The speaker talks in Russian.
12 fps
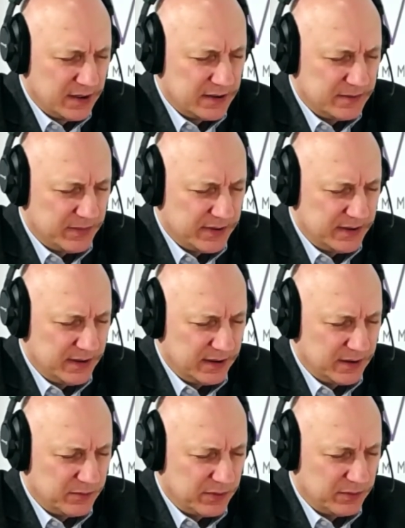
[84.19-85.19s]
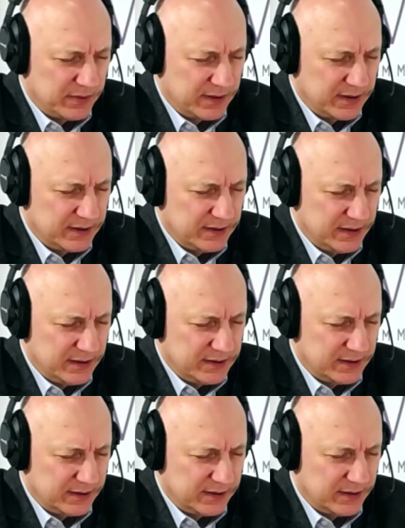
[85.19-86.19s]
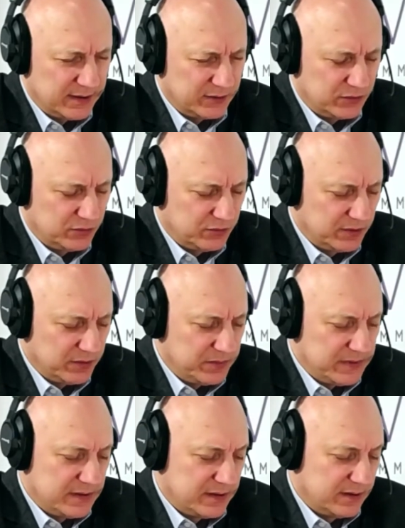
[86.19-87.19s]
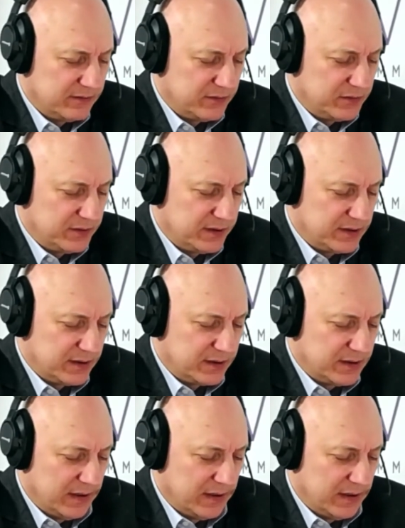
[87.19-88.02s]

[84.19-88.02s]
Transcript: спасение по благодати, а тут написано вроде как